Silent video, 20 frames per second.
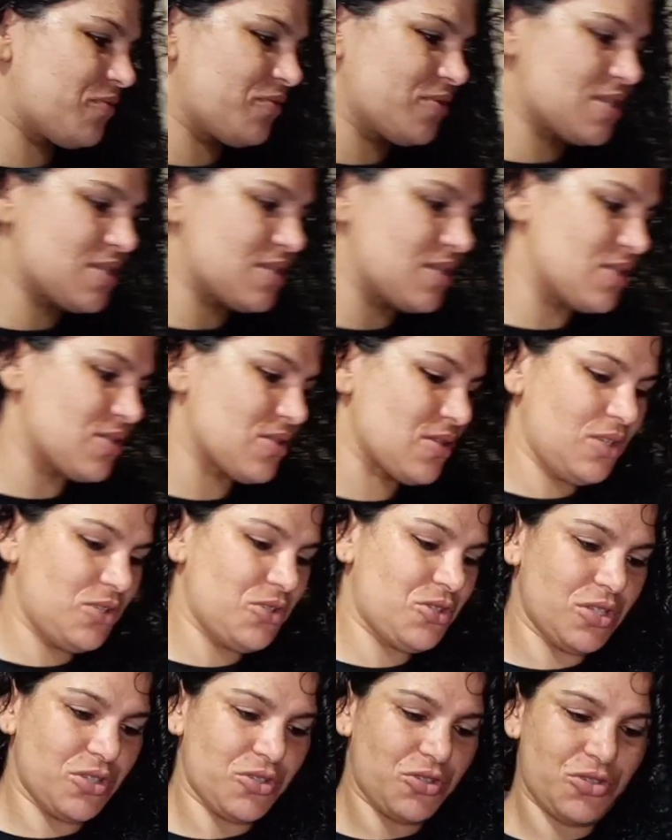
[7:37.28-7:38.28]
aqui pra vocês.
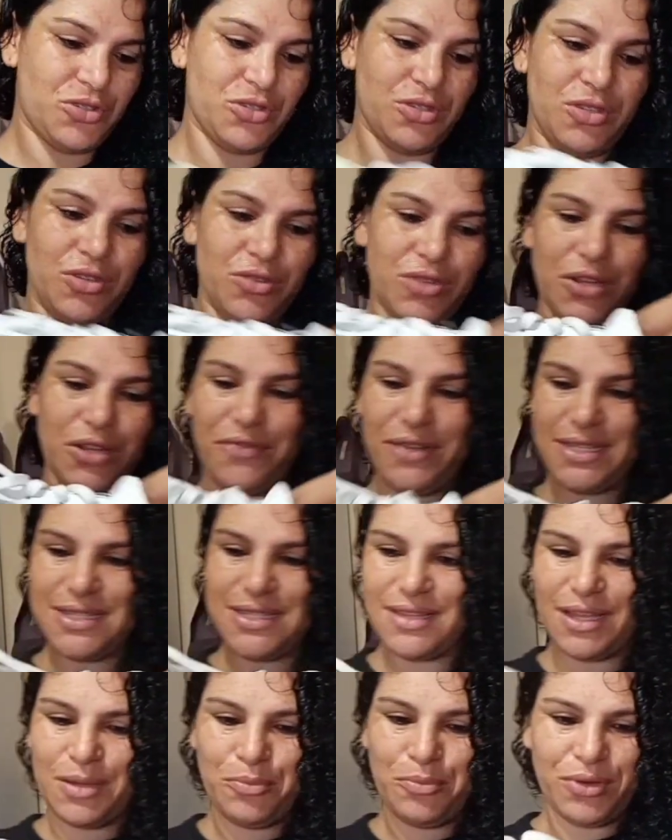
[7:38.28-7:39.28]
Olha, gente, eu tenho
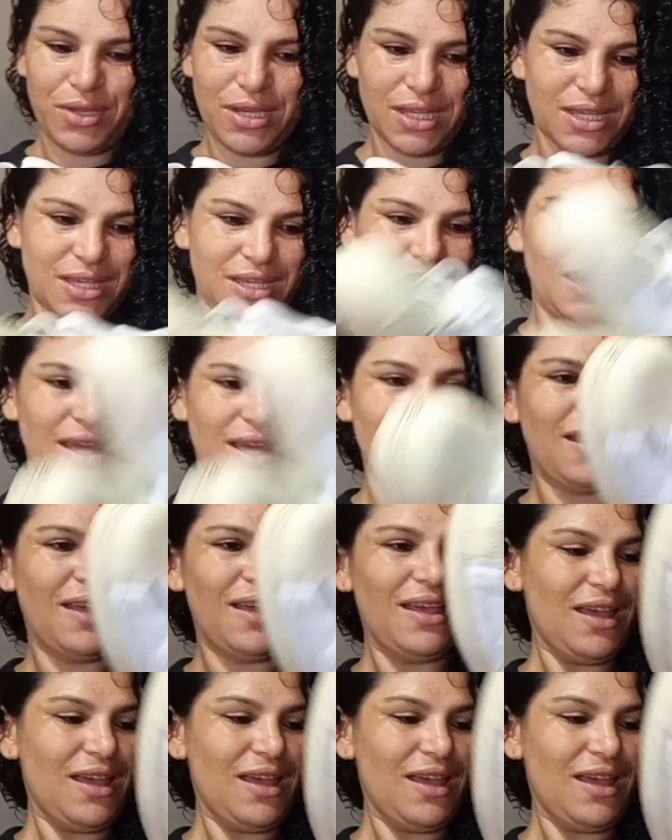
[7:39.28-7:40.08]
faz tempo ele aqui.